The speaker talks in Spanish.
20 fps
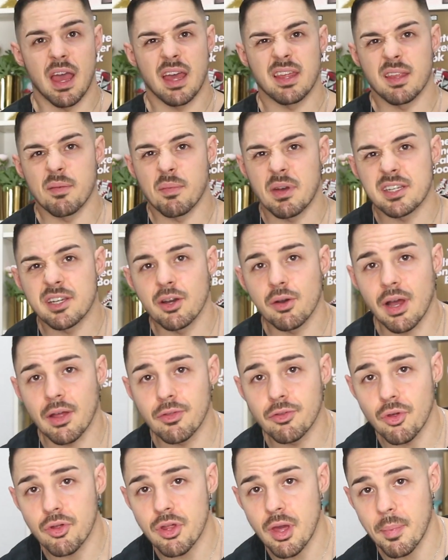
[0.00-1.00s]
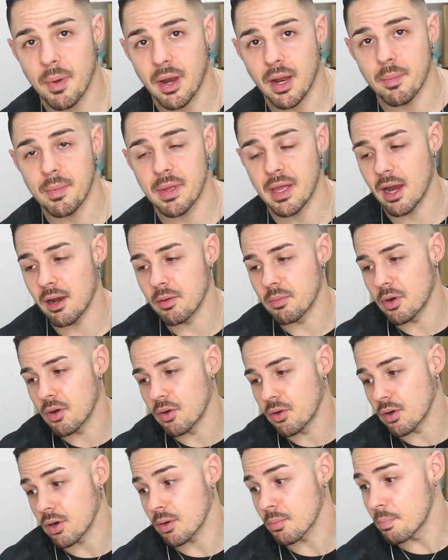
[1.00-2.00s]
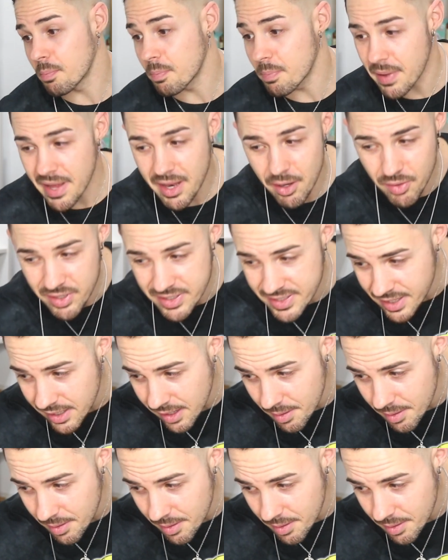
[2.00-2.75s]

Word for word: es demasiado cantosa para mí a lo mejor. Pero esta